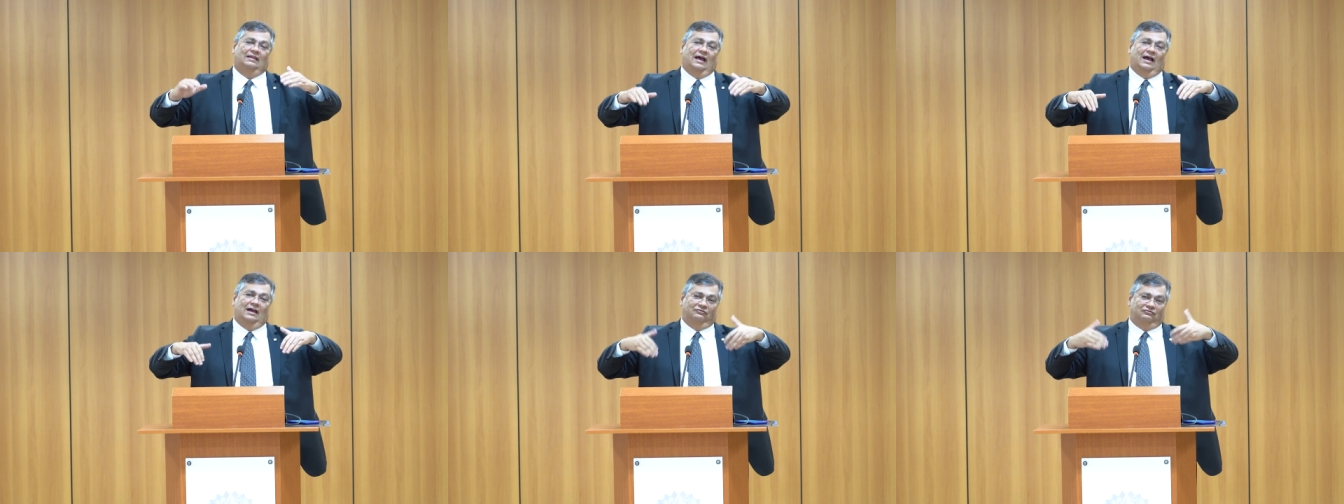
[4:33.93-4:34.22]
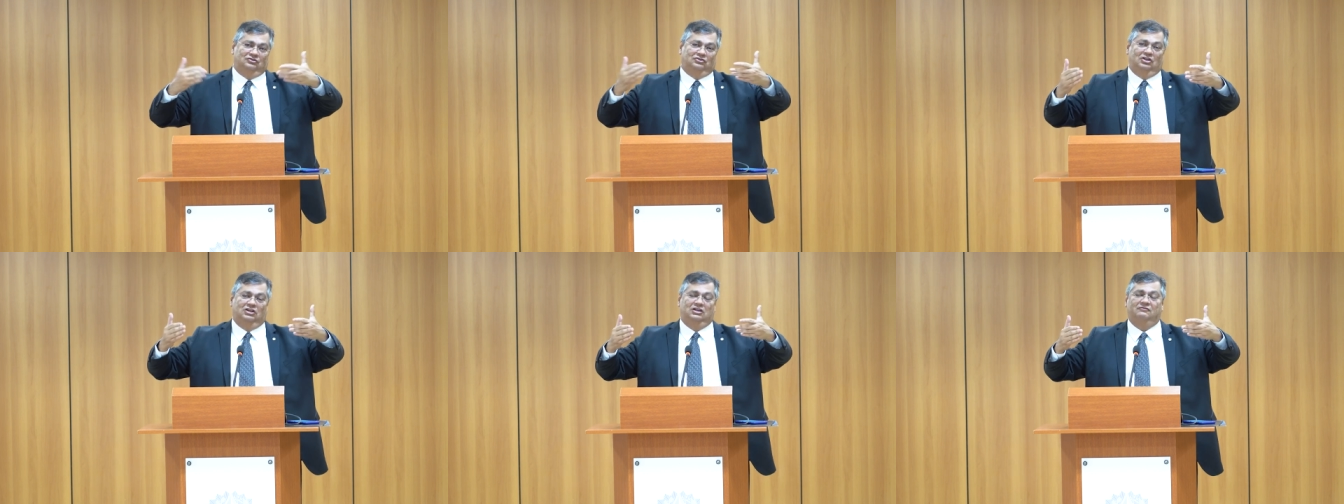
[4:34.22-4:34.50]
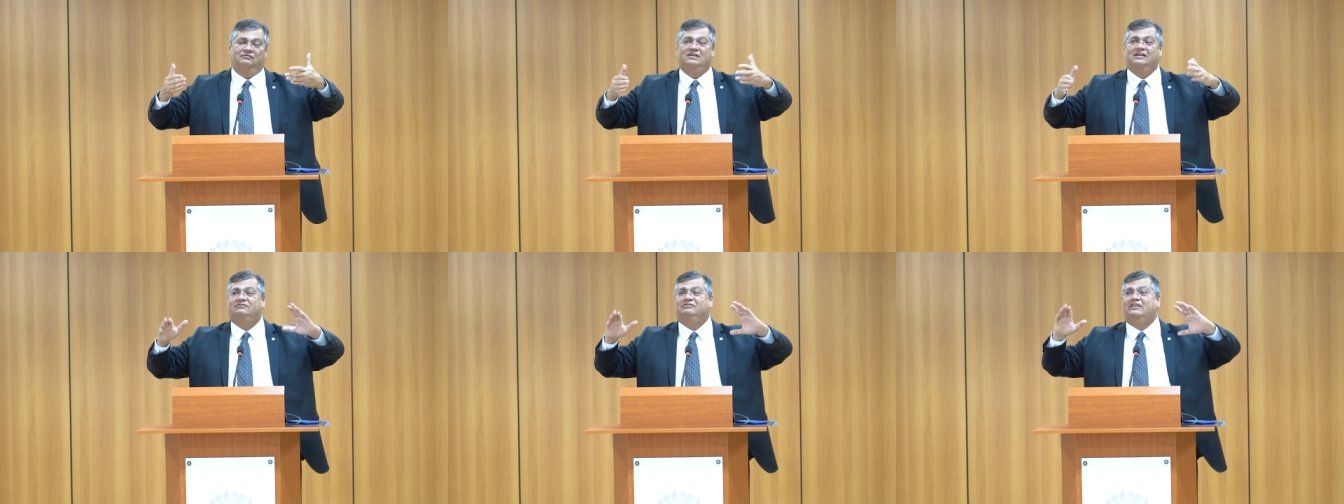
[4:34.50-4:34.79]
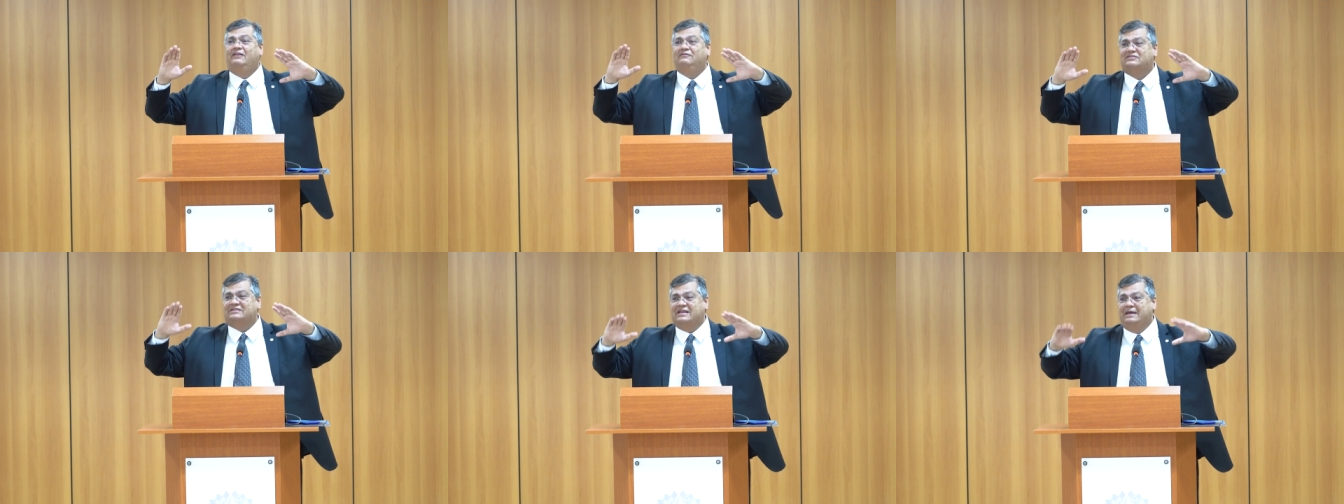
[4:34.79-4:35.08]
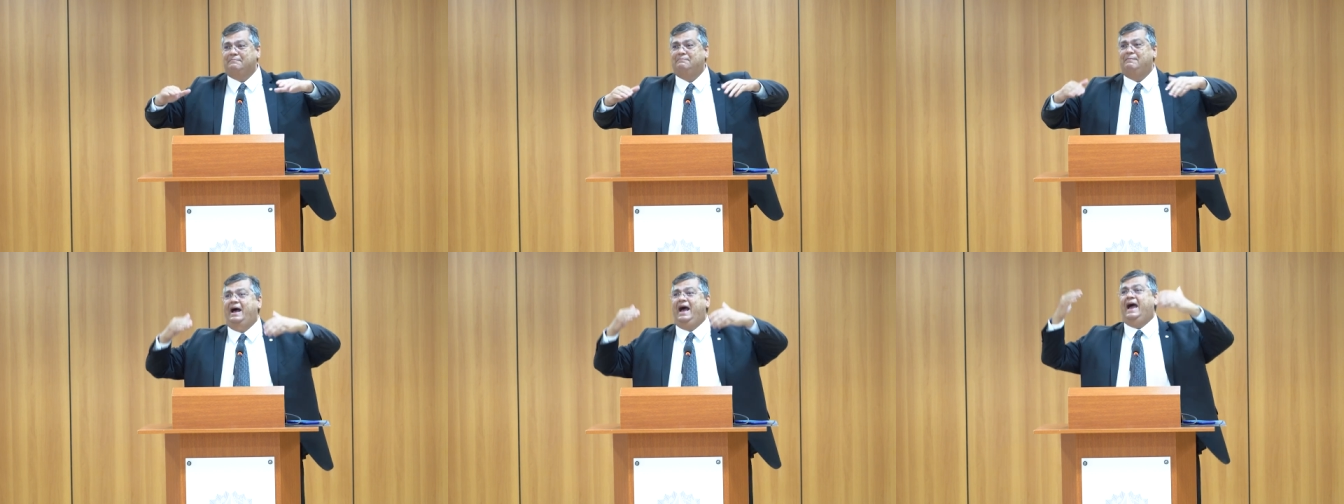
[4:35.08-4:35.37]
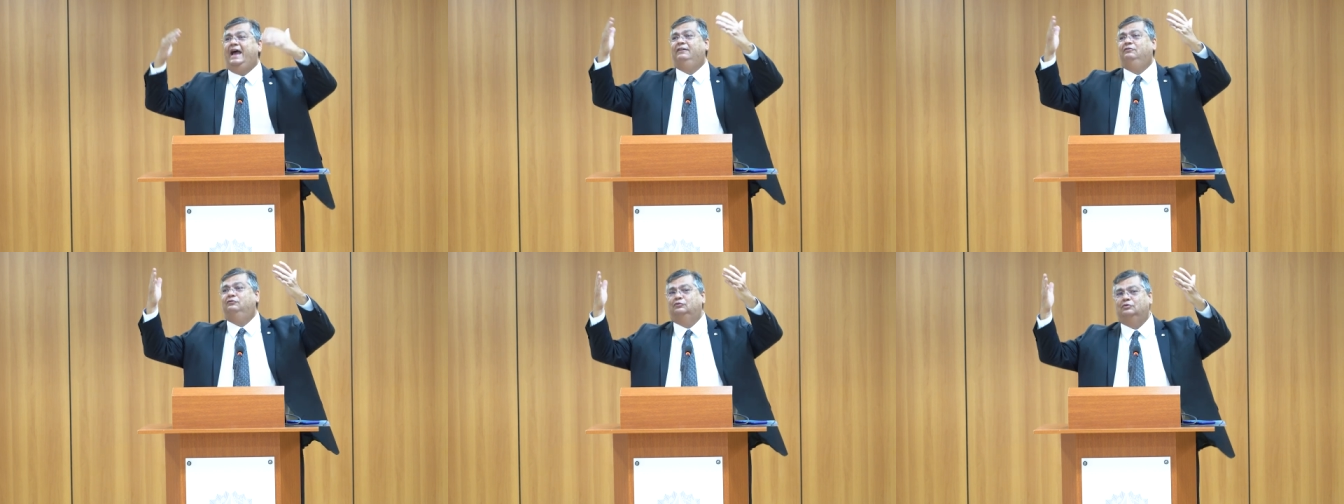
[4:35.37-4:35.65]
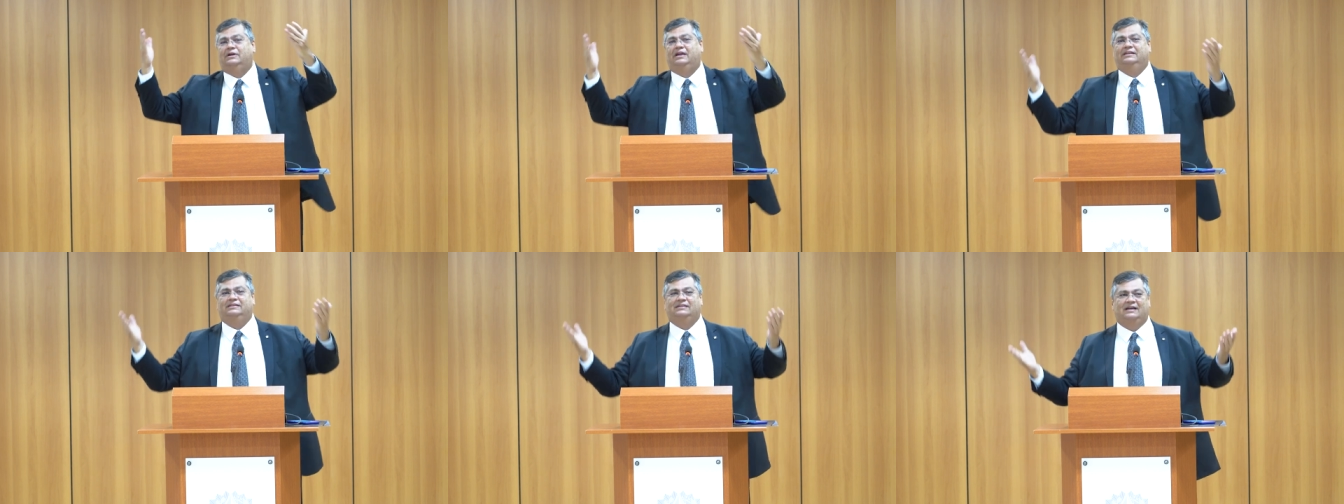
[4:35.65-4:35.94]
as dívidas deve ser mais
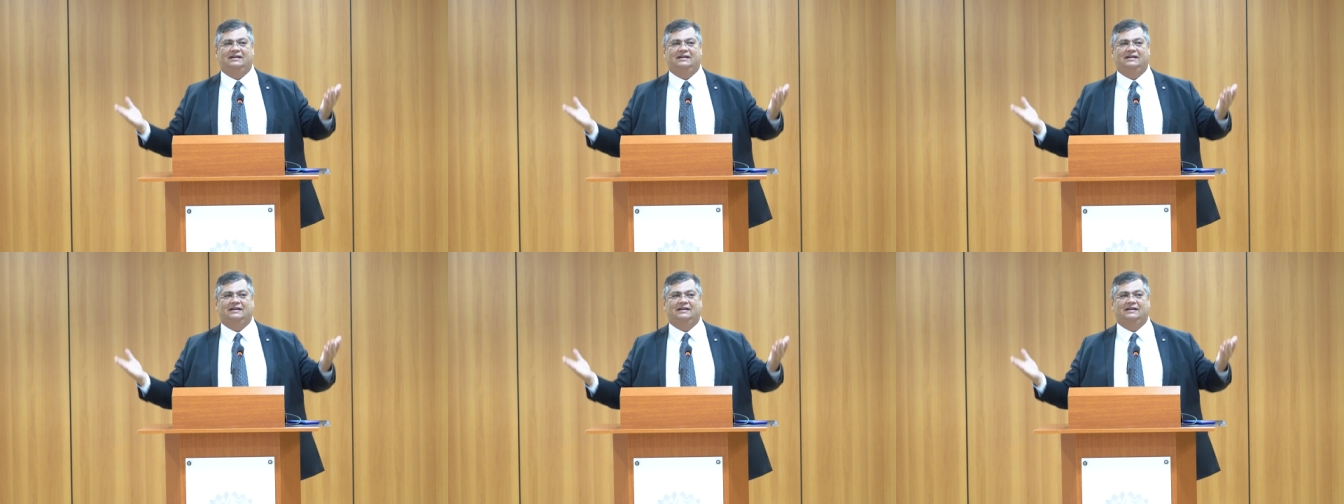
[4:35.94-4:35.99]
do que R$